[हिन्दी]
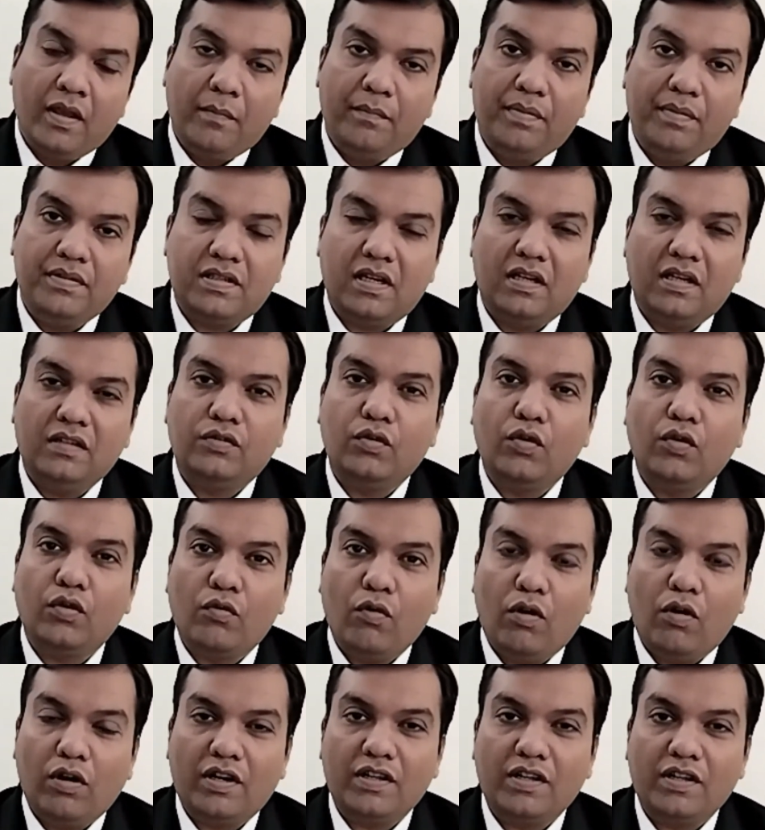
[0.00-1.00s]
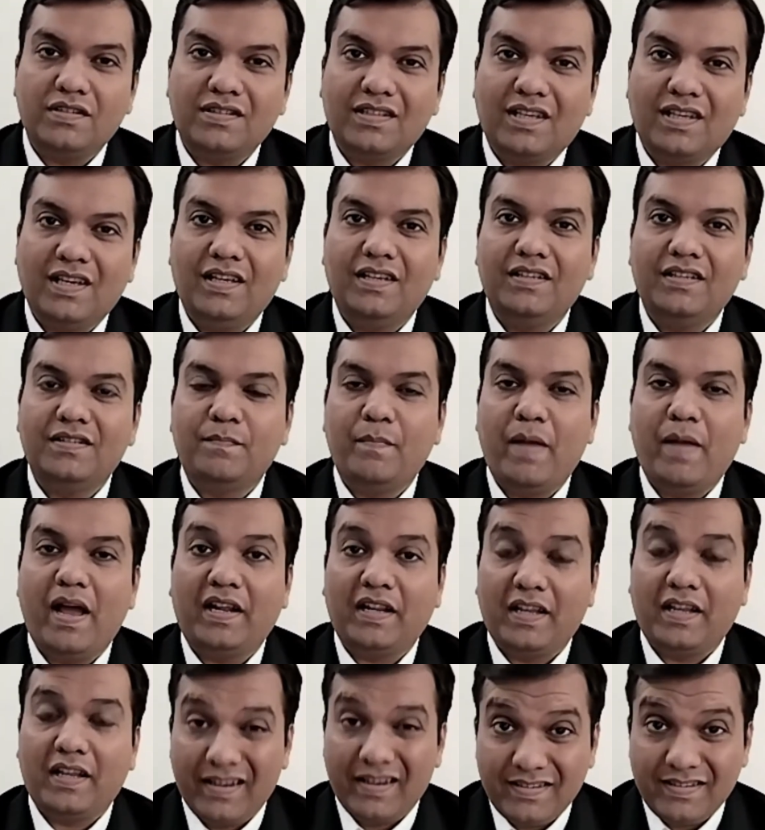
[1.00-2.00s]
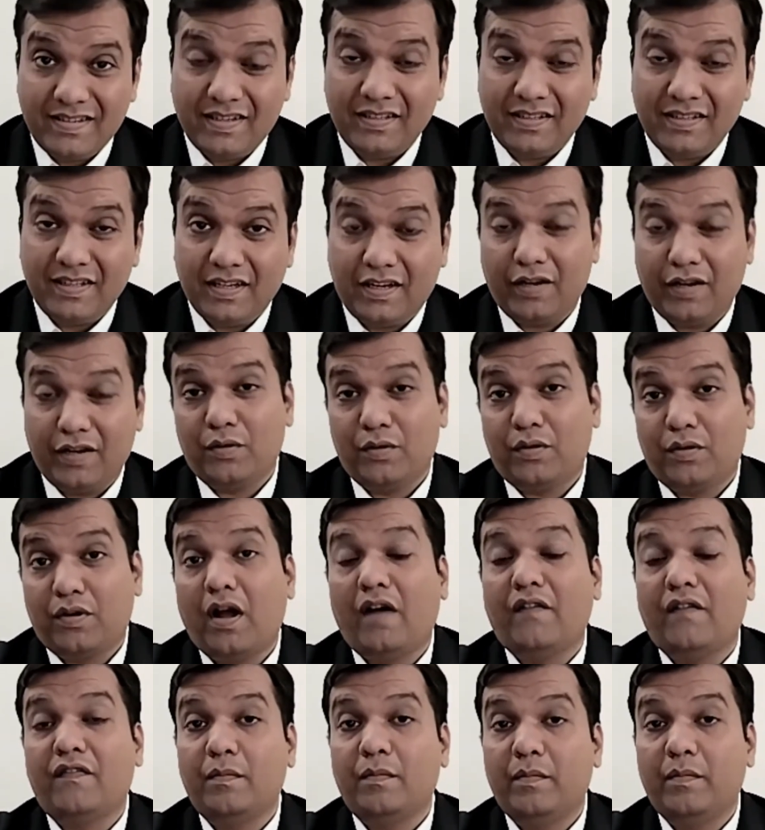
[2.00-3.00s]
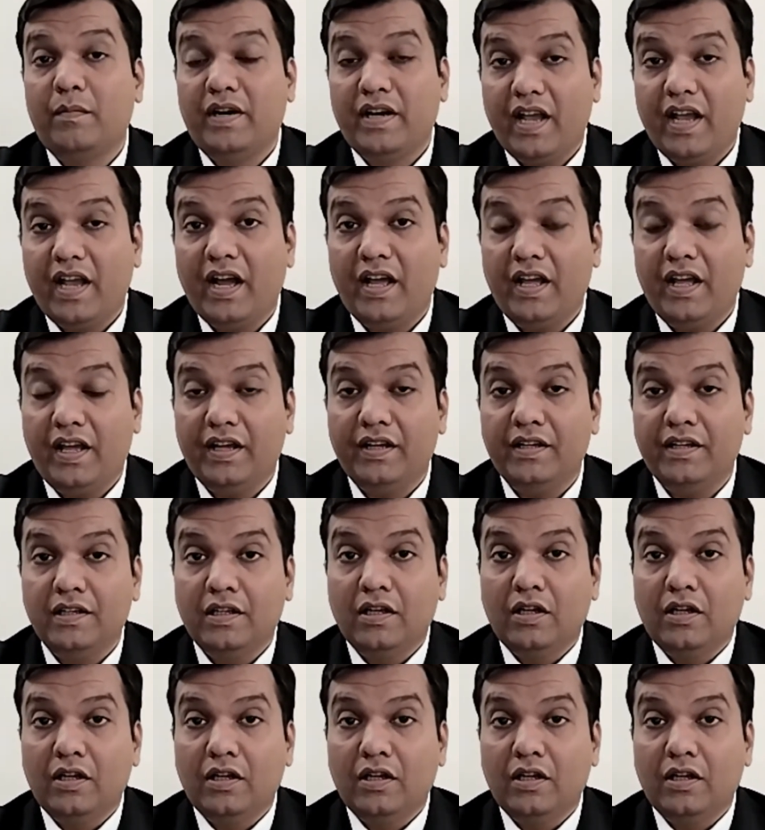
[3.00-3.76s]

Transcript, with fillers: पिछले दो क्वार्टर्स के इस बैंक के रिजल्ट देखे तो काफी बढ़िया है